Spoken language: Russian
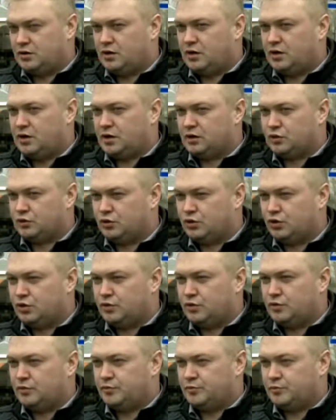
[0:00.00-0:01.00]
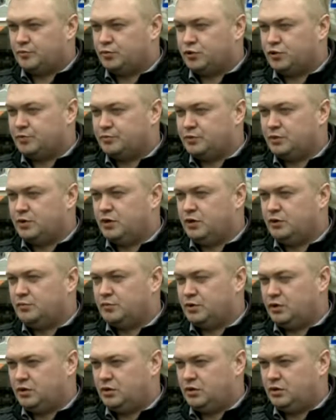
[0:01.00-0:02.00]
контроле будем и
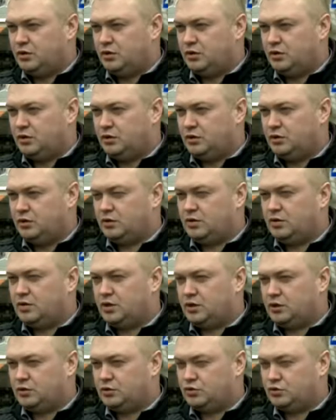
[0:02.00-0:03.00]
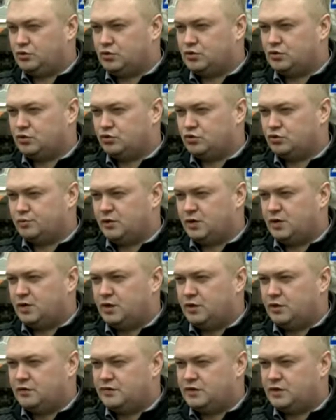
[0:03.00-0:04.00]
мы, и Ярдор-служба,
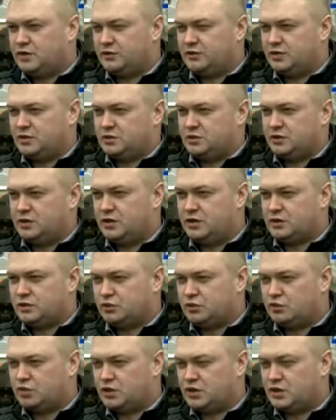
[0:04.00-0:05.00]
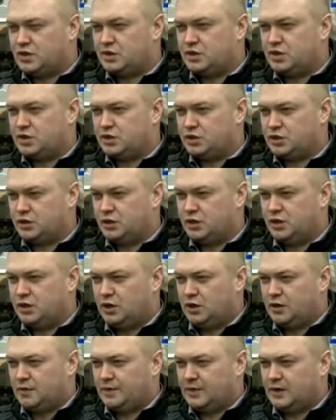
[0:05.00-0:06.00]
все ответственные лица уже назначены,
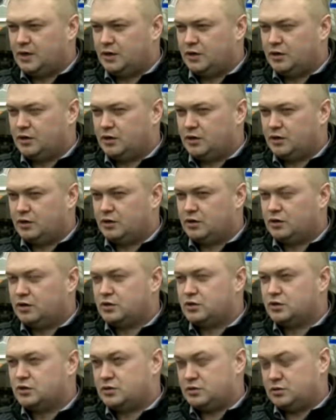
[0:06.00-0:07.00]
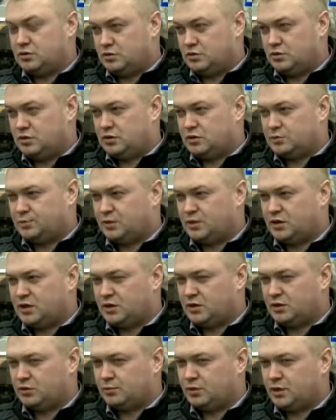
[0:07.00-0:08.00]
э,
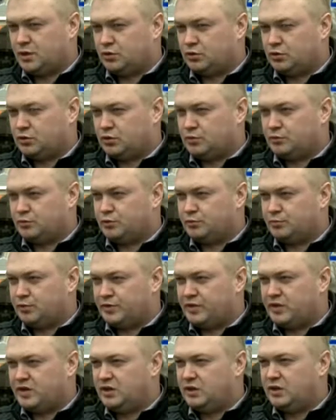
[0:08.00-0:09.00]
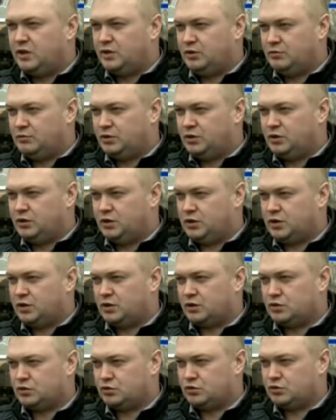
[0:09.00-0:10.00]
испытания лабораторные будем проводить и мы, и
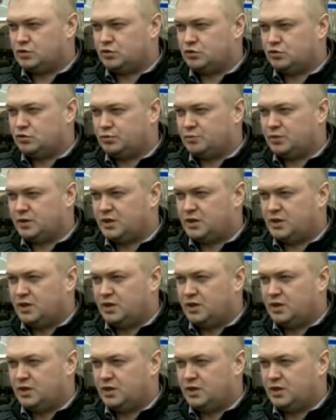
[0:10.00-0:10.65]
Ярдор-служба.